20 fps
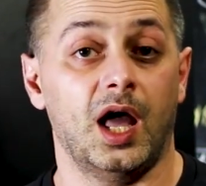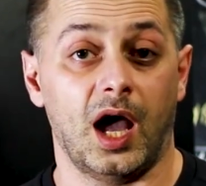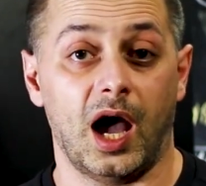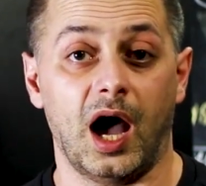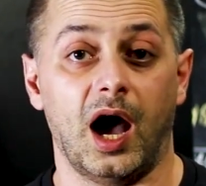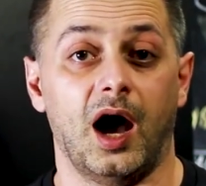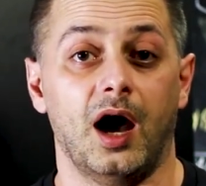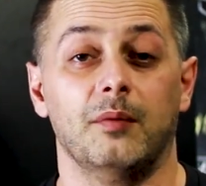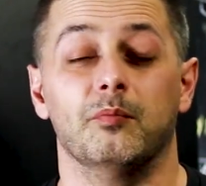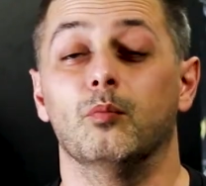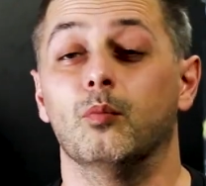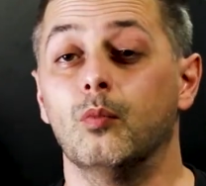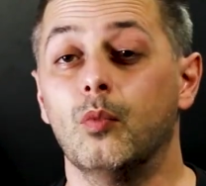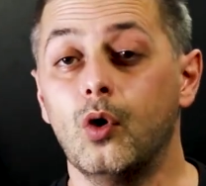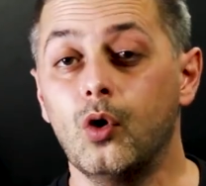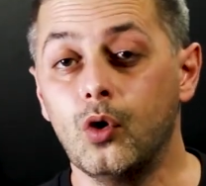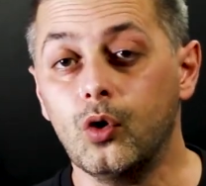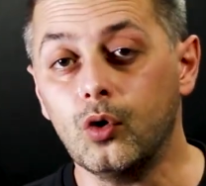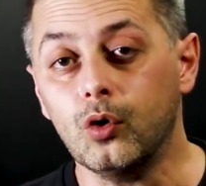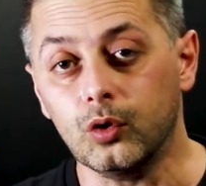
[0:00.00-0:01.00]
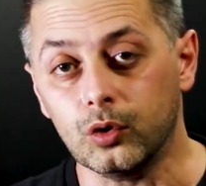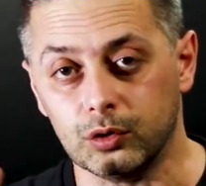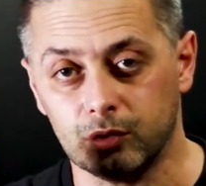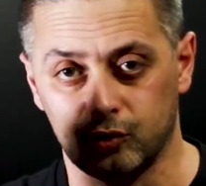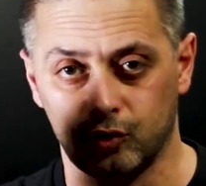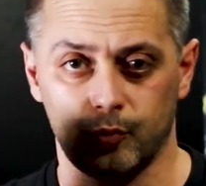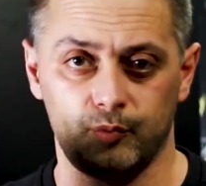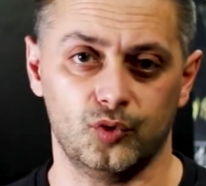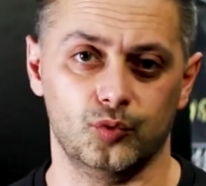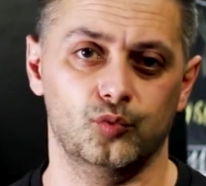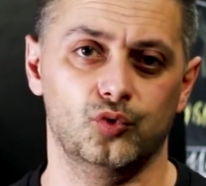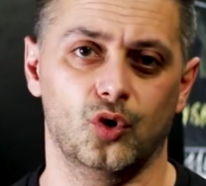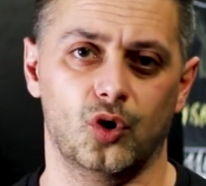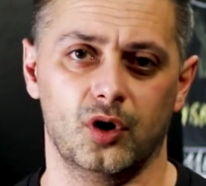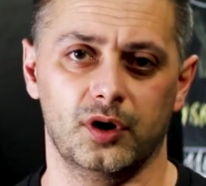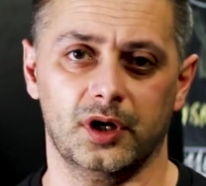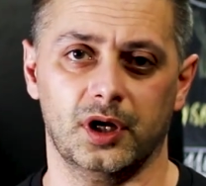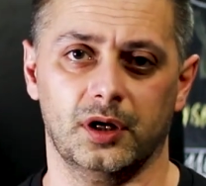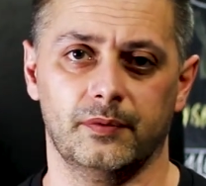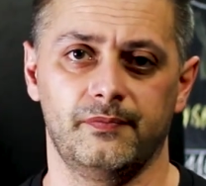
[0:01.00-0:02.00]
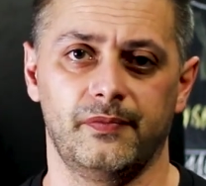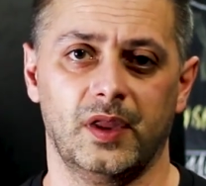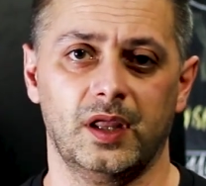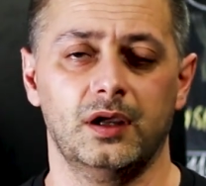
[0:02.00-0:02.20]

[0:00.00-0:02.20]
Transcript: a molto più buona